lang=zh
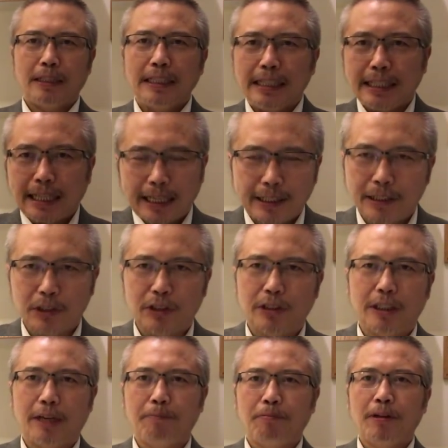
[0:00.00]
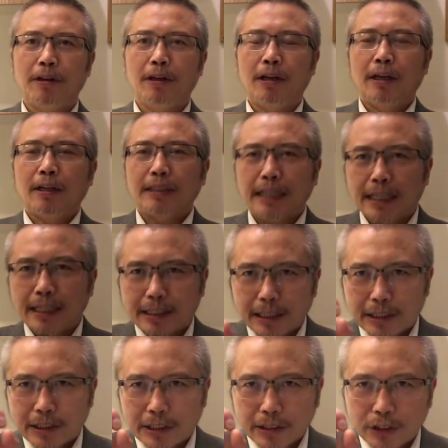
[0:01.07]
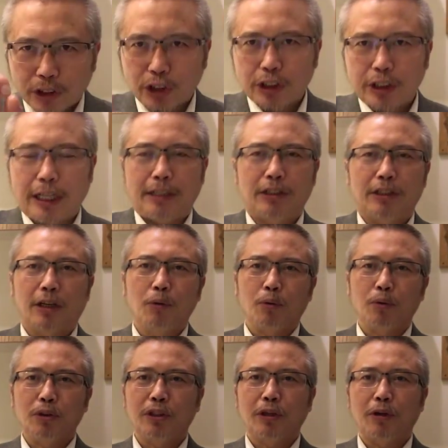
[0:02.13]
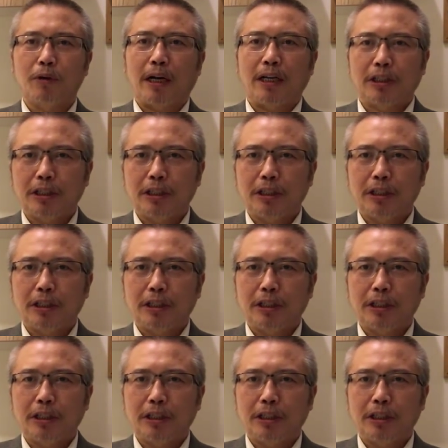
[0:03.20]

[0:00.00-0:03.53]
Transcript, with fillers: 一年的时间。这个试点成功之后啊，